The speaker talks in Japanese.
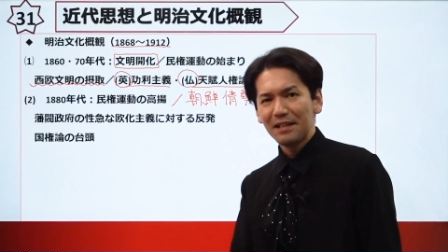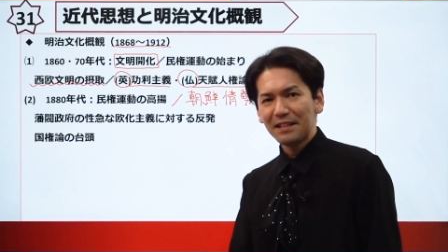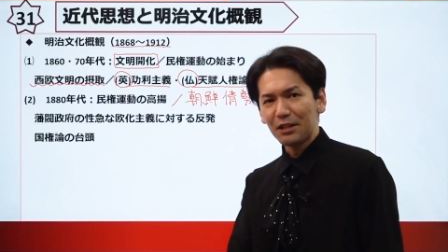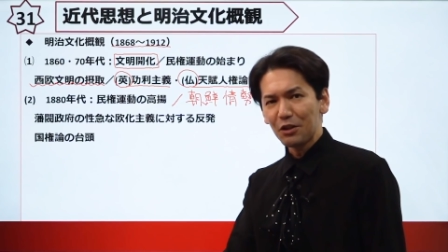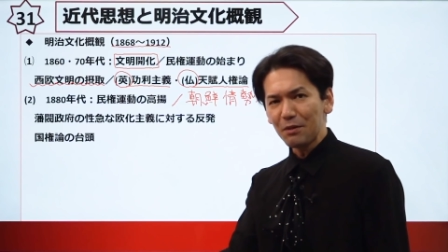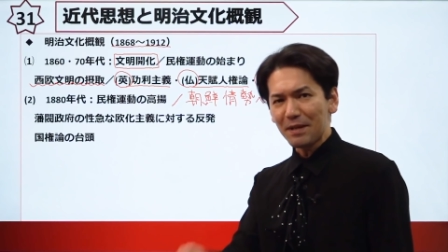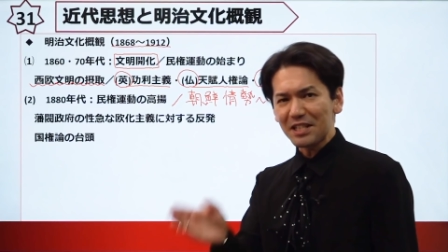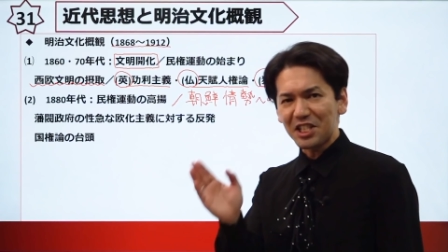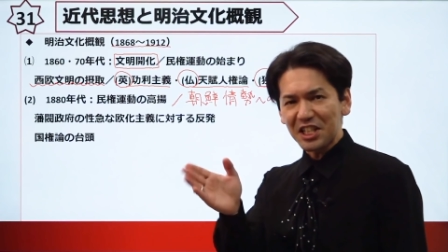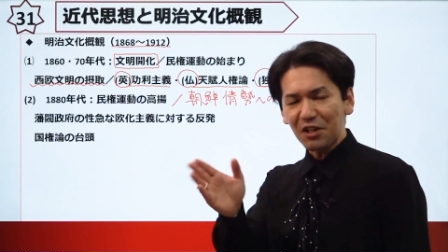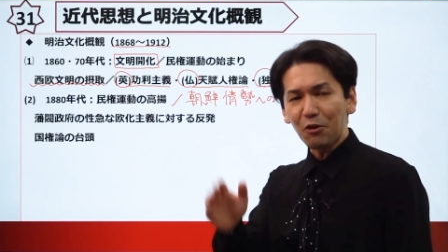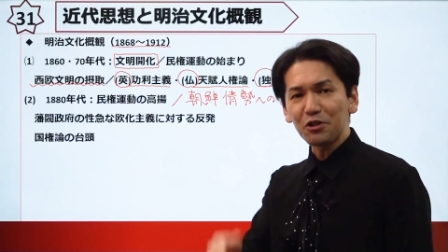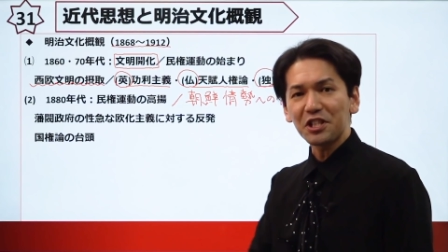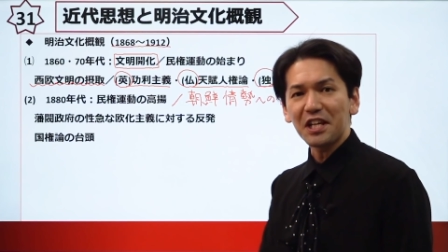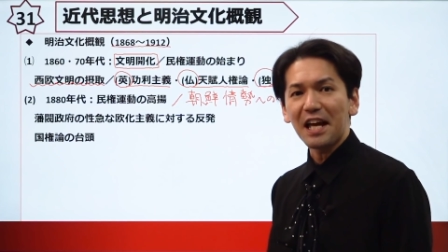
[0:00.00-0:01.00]
例えば人
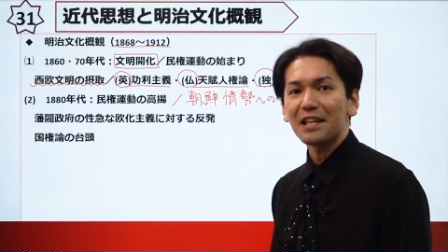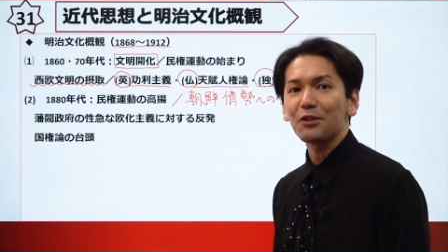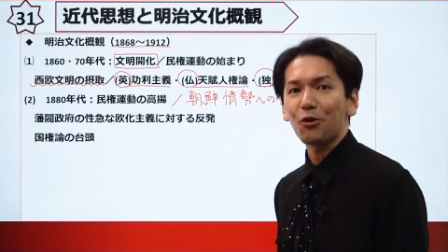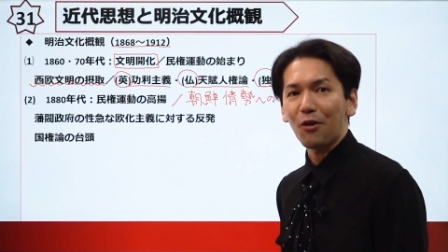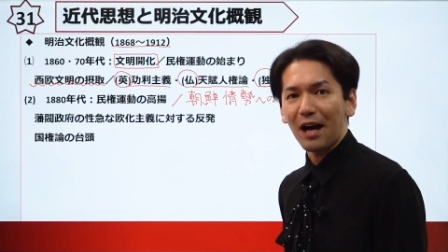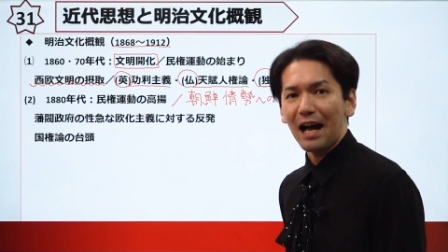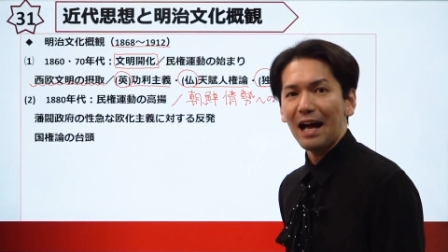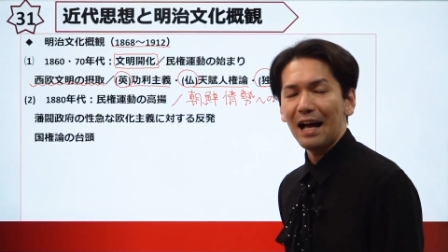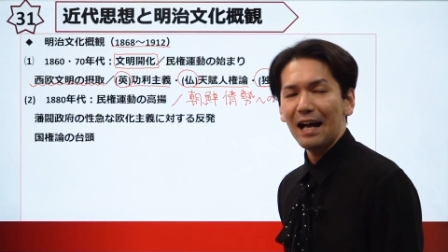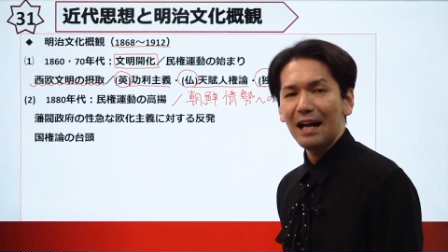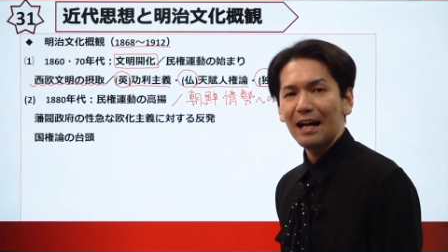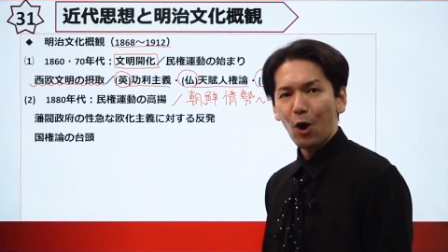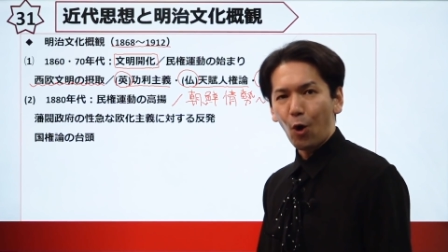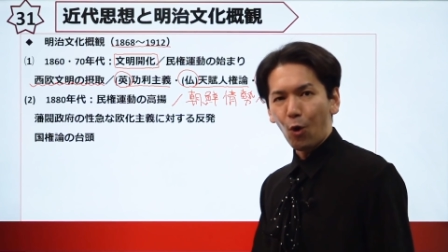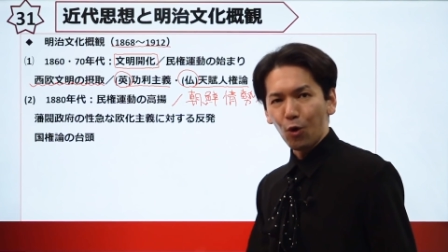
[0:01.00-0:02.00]
語事変とか、
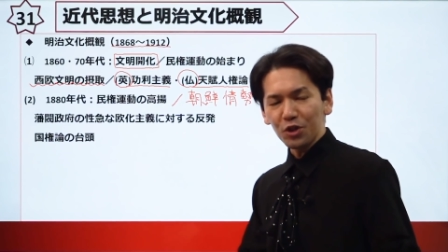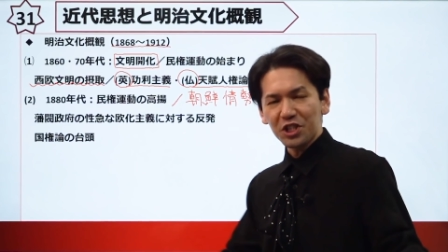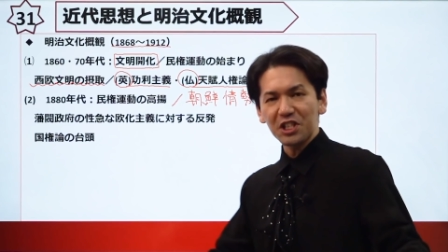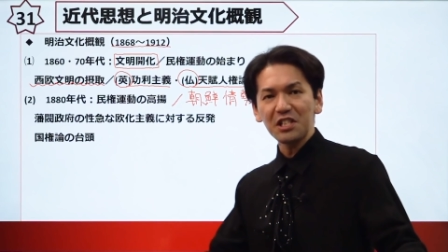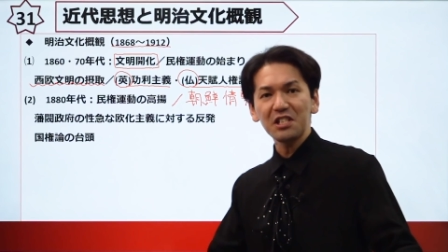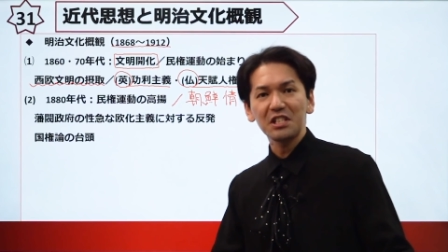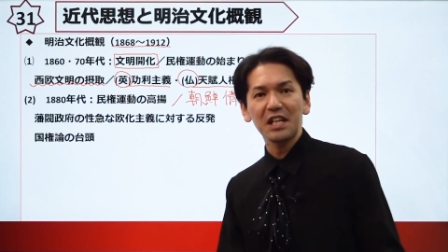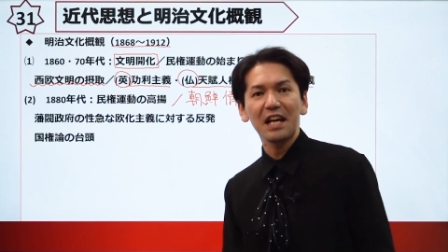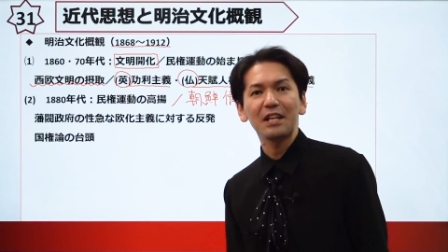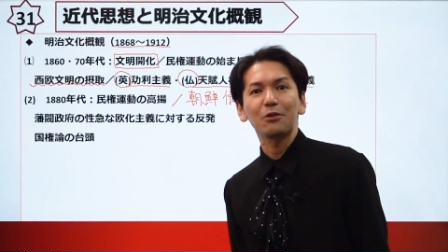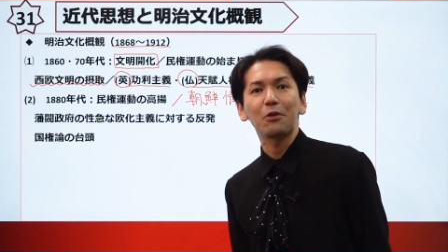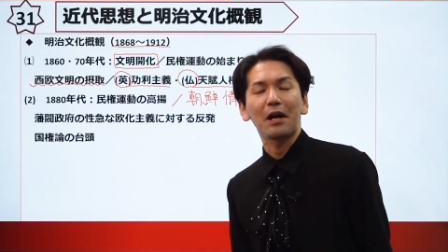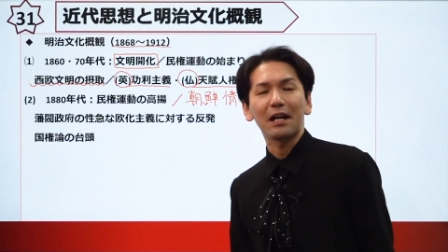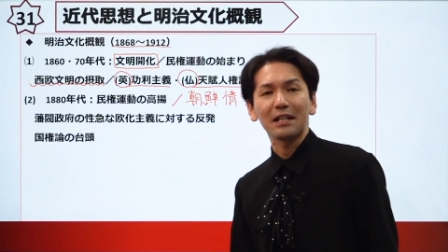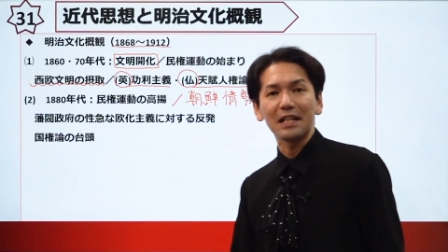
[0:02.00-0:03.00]
更新事変
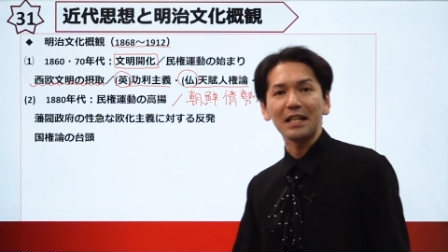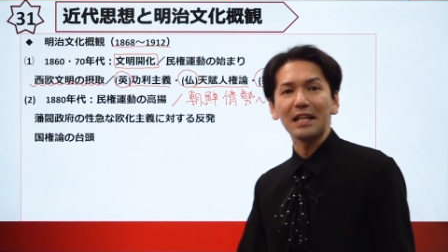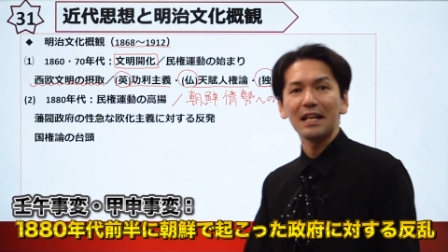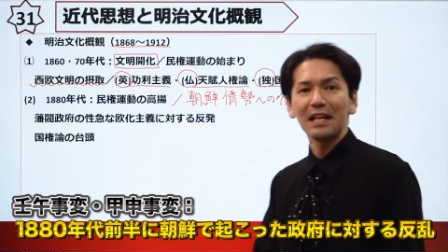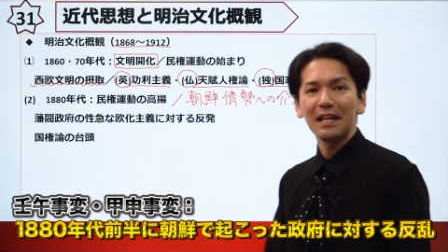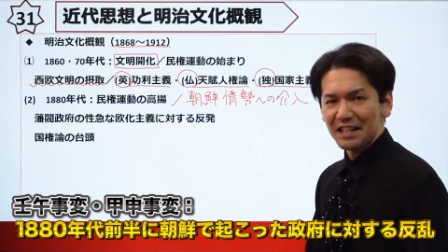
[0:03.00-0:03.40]
とかに